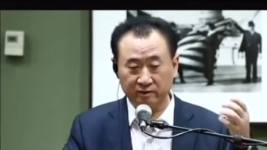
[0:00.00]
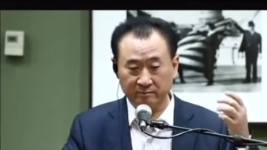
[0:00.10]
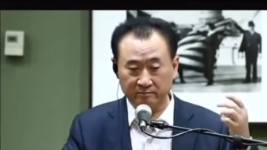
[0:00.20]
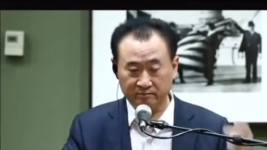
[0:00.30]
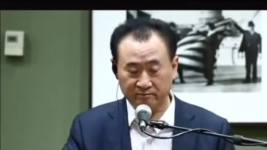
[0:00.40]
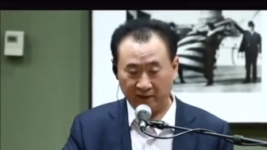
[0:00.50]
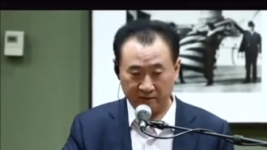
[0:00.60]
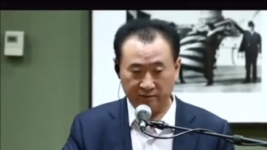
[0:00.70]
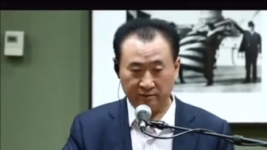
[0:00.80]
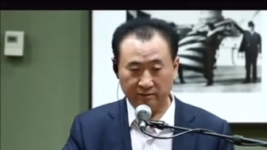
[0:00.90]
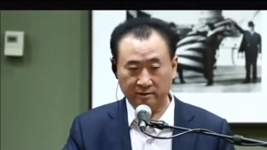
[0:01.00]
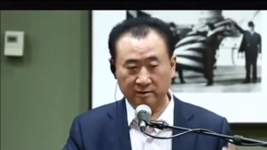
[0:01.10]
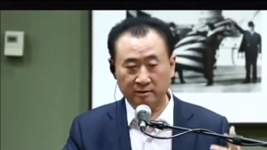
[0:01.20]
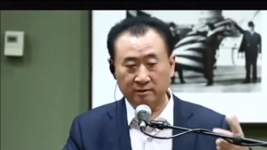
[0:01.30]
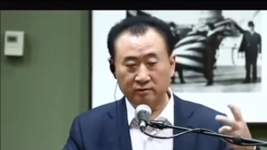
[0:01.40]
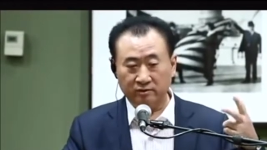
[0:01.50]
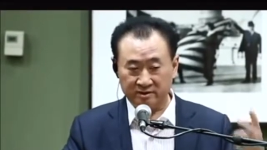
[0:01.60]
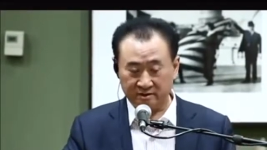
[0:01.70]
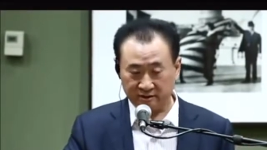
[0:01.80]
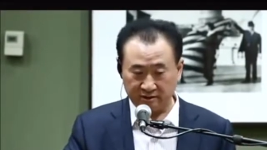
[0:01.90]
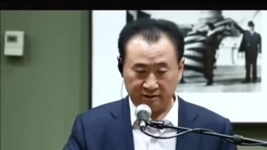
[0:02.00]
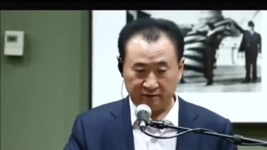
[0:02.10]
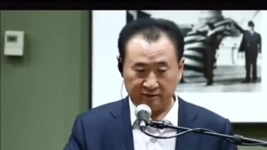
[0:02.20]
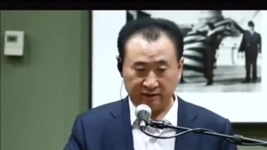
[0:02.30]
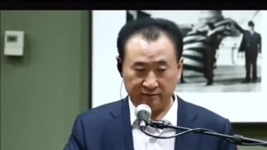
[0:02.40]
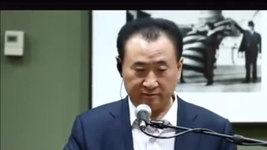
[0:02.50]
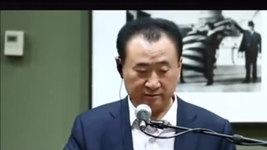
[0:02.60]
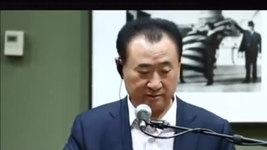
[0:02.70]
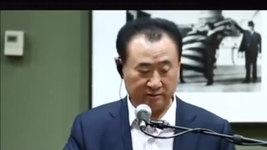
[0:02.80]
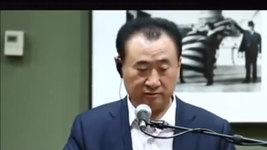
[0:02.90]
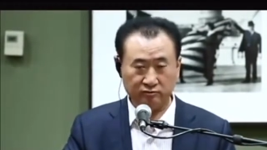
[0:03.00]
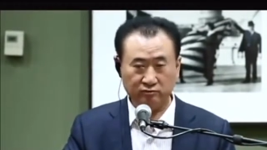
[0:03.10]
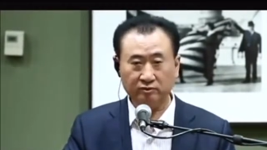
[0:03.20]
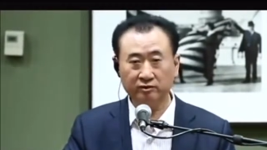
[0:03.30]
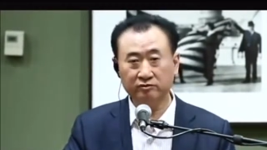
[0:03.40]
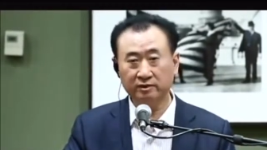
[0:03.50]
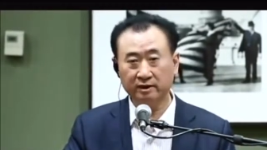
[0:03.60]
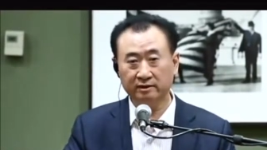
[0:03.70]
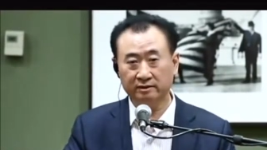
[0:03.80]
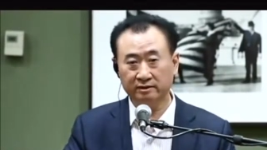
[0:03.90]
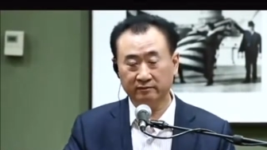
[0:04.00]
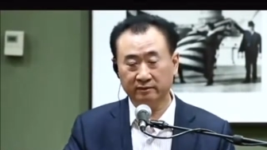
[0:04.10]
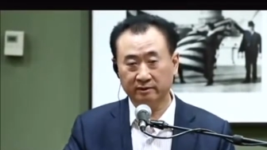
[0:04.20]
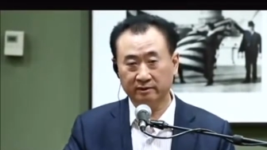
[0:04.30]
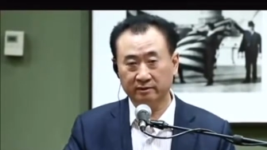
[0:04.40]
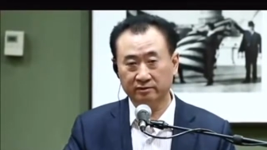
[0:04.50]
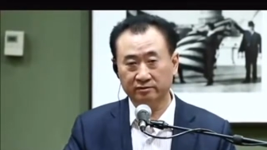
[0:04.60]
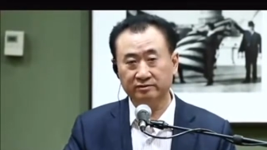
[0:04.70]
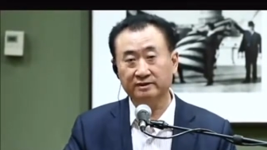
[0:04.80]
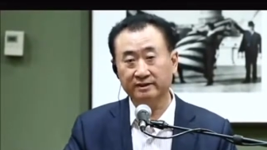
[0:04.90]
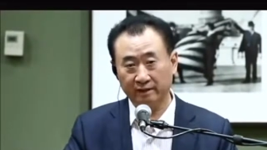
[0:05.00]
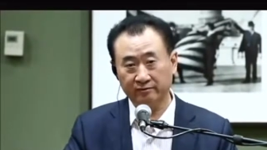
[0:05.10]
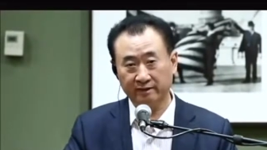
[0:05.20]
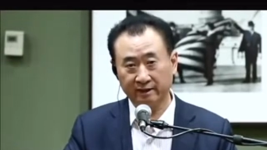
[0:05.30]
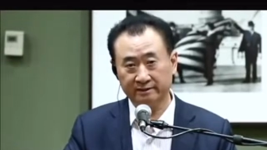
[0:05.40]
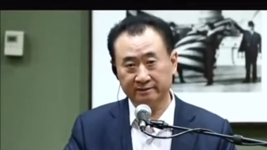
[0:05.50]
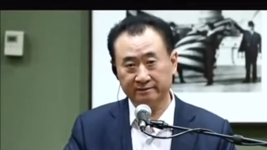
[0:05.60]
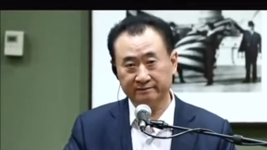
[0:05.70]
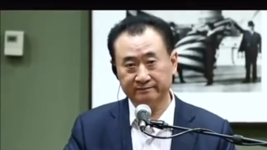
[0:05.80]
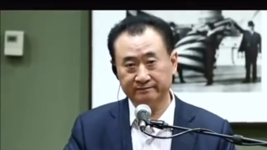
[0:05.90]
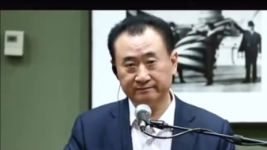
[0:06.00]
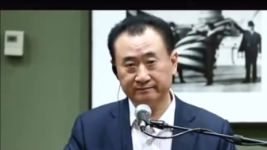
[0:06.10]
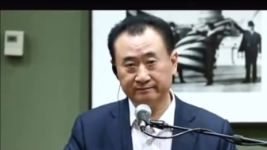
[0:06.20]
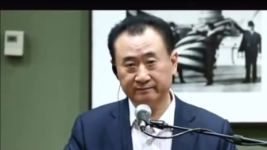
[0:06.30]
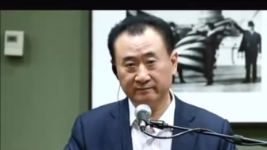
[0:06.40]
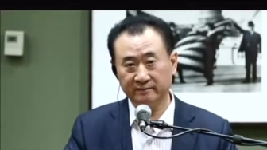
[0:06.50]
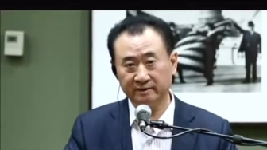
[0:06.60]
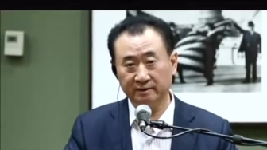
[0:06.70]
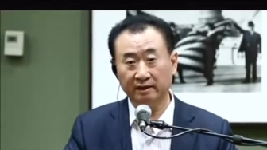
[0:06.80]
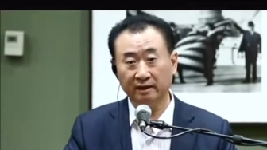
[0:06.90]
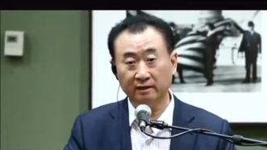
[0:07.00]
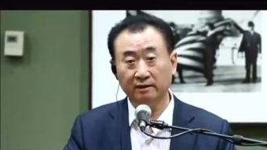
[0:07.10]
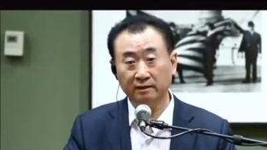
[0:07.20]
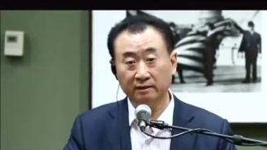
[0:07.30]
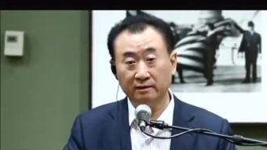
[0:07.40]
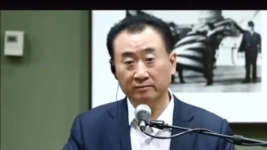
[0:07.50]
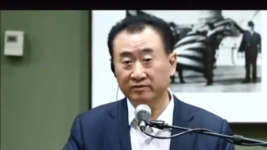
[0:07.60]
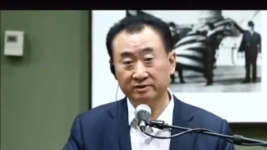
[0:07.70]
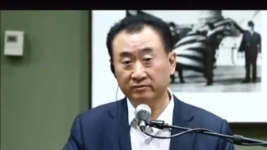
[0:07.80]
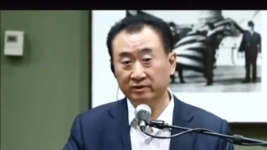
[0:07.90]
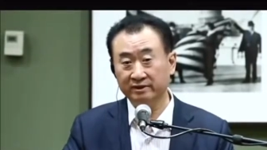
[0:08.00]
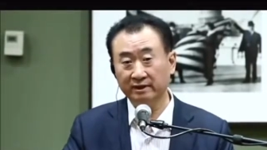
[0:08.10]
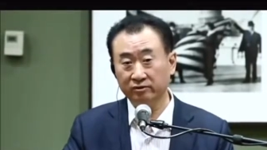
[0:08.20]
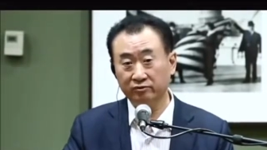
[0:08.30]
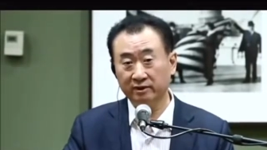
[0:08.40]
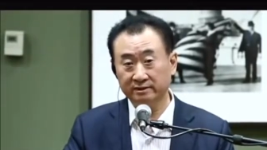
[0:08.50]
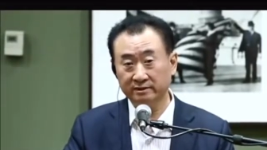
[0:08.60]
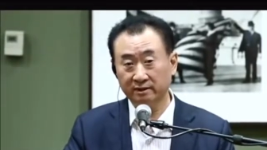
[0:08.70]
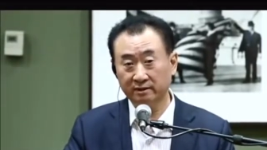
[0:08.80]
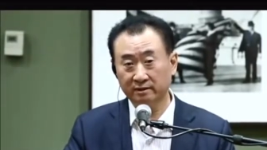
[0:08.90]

我的朋友，我自己的体会当中，一个最最重要的体会就是敢闯敢试，真的，这不是我现在创新的，